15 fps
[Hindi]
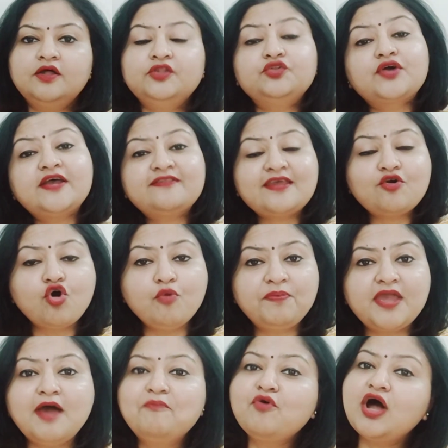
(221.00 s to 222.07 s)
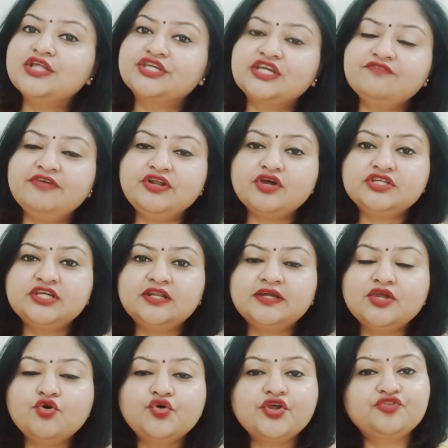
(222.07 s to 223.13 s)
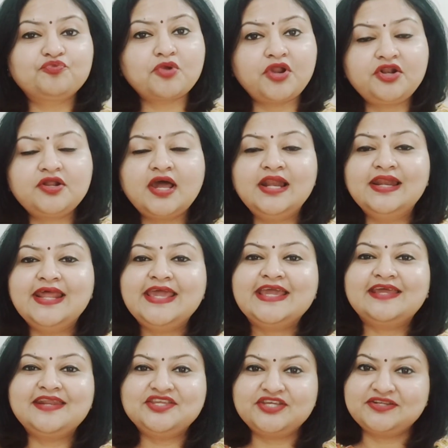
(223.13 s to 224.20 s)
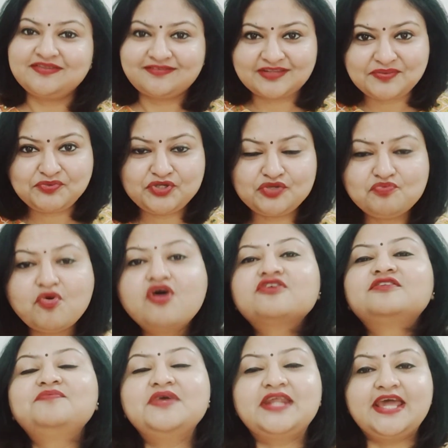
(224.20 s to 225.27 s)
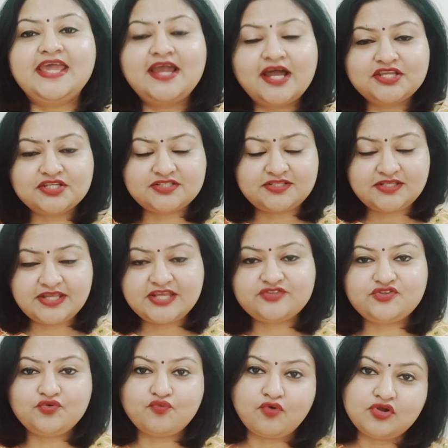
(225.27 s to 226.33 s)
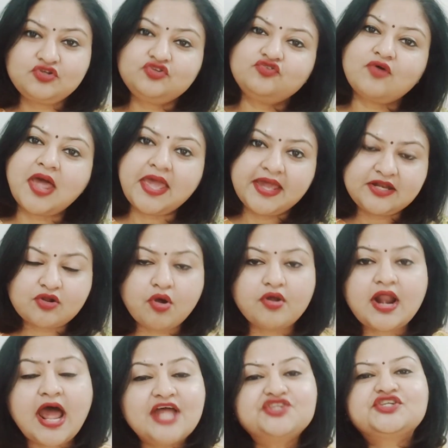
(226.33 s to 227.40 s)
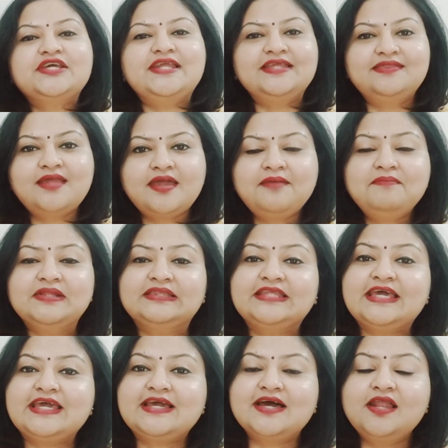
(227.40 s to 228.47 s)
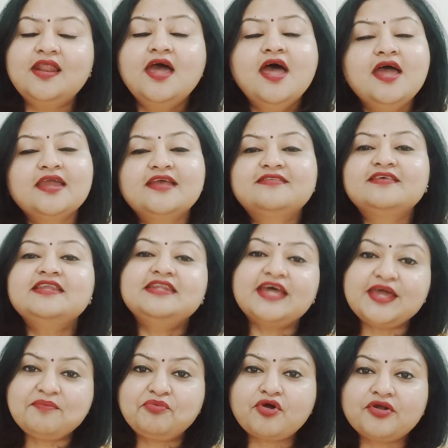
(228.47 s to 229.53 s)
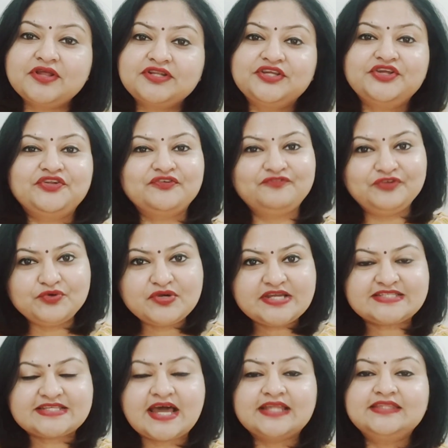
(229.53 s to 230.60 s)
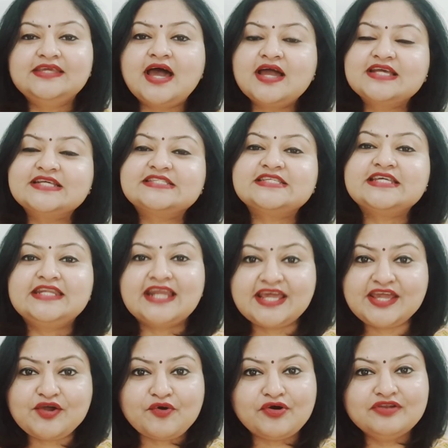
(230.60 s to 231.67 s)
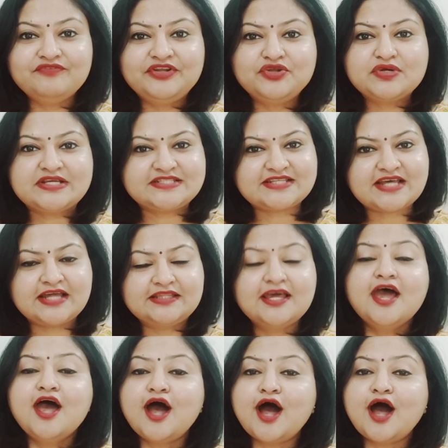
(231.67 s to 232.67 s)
तो गाइस आई होप कि आपको आज की वीडियो अच्छी लगी होगी इस प्रोडक्ट का लिंक नीचे डिस्क्रिप्शन बॉक्स में रहेगा जस्ट इन केस यू वांट टू ट्राई इट और आज के लिए इतना ही मिलते हैं कल किसी नए प्रोडक्ट के रिव्यू के साथ या किसी नए हॉल वीडियो के साथ